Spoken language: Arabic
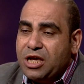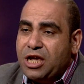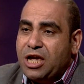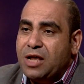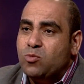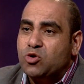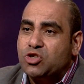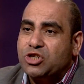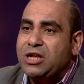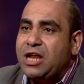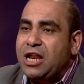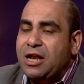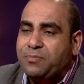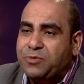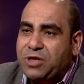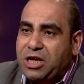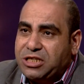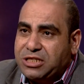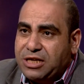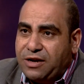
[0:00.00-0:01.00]
المشكلة اللي
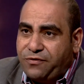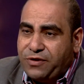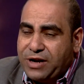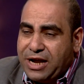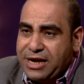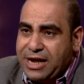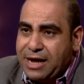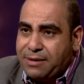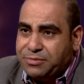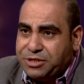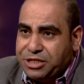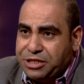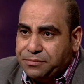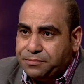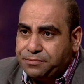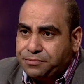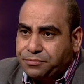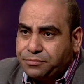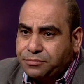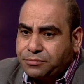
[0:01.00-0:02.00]
بتحصل في الأيام دي
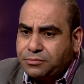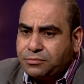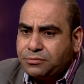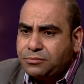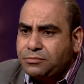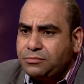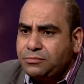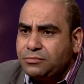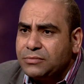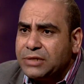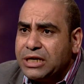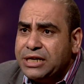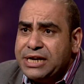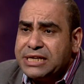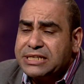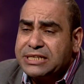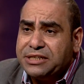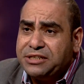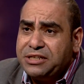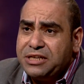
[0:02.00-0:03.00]

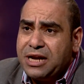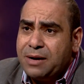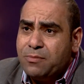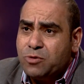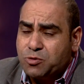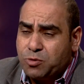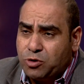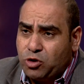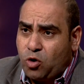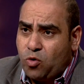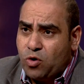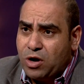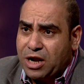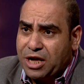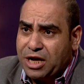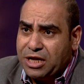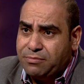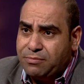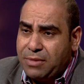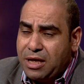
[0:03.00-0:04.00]
ناس كتيرة مش مدعوة
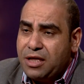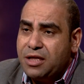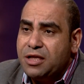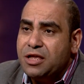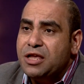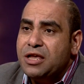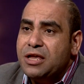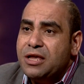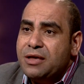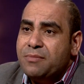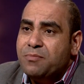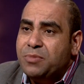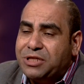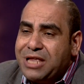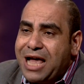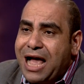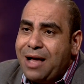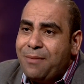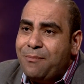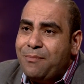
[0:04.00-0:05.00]
للخدمة
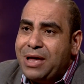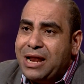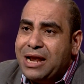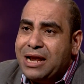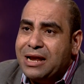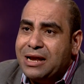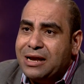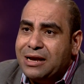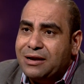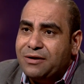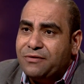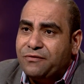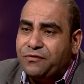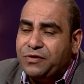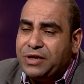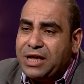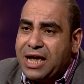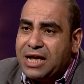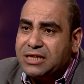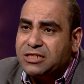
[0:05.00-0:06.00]
بتعمل
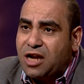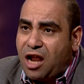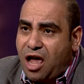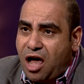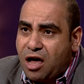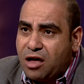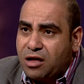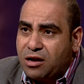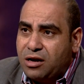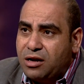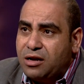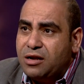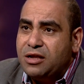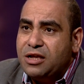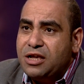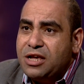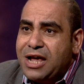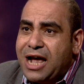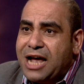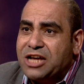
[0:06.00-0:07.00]
في هذا الحقل
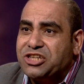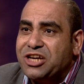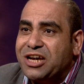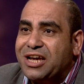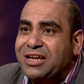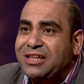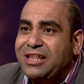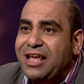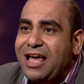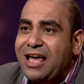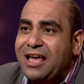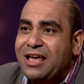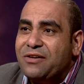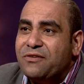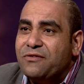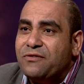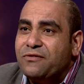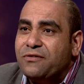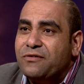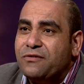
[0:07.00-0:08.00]
عشان كده
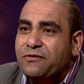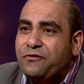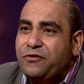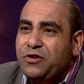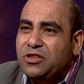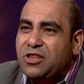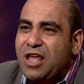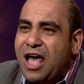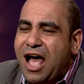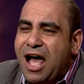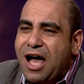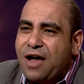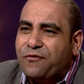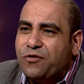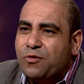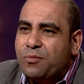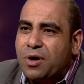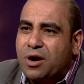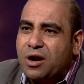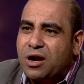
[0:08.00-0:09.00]
في
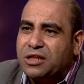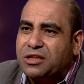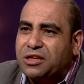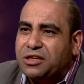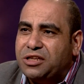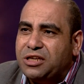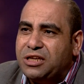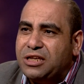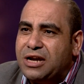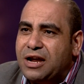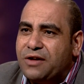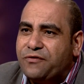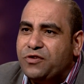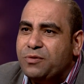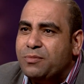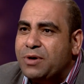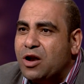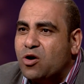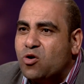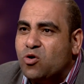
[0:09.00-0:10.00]
ضعف مرات كتيرة
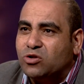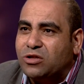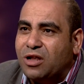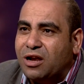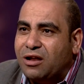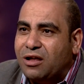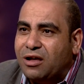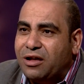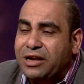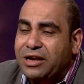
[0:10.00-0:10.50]
في ملكوت الله